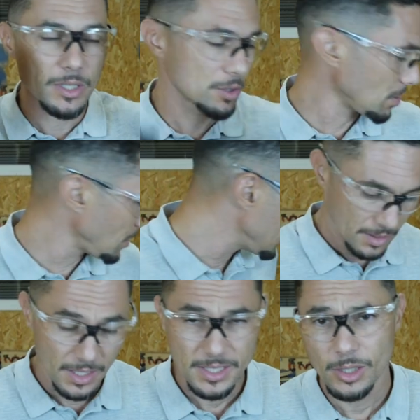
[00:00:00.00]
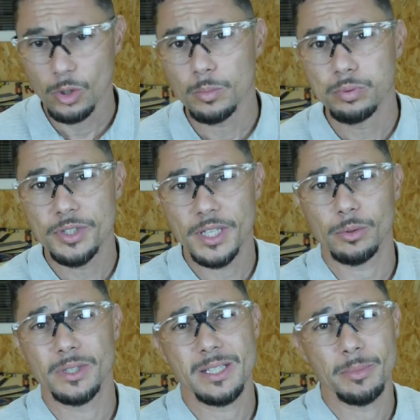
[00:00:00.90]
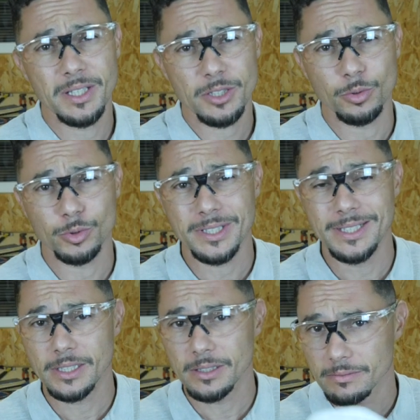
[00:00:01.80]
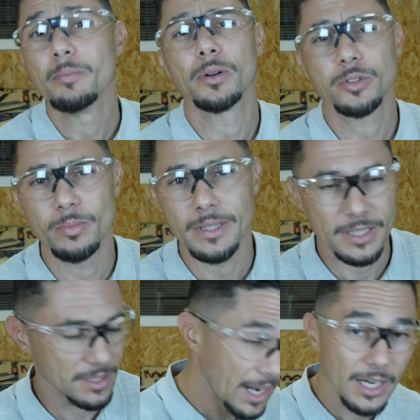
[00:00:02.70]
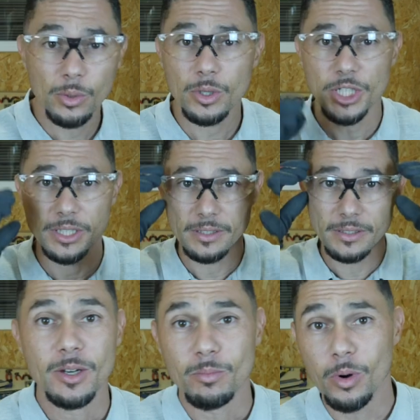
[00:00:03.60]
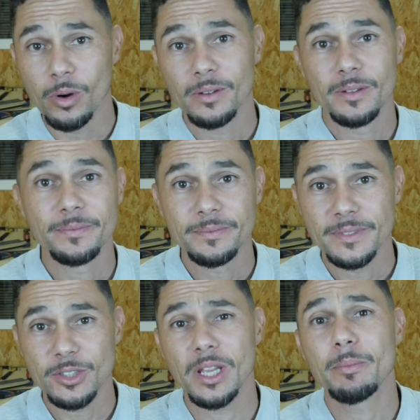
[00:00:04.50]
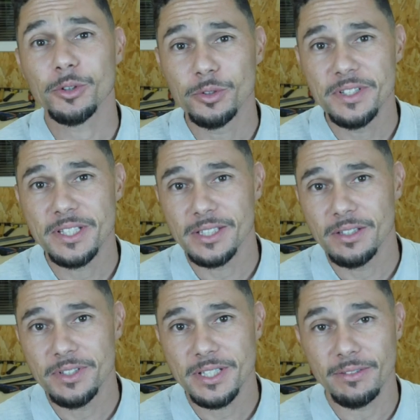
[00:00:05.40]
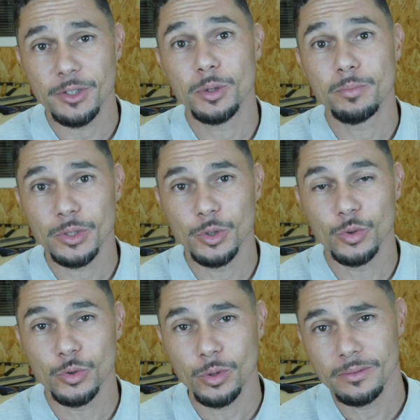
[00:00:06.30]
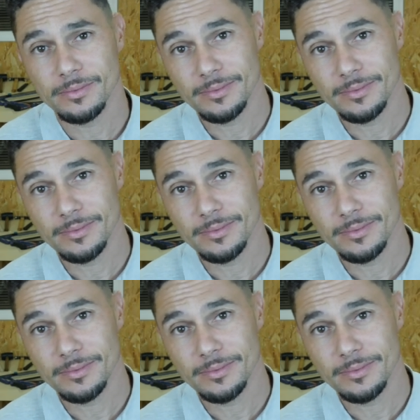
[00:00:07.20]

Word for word: bien sûr, et s'il y a trop de poussière ou des émanations toxiques, pense au masque. Allez, on enchaîne. Bon, si t'en as marre de visser et dévisser avec une pointe de couteau,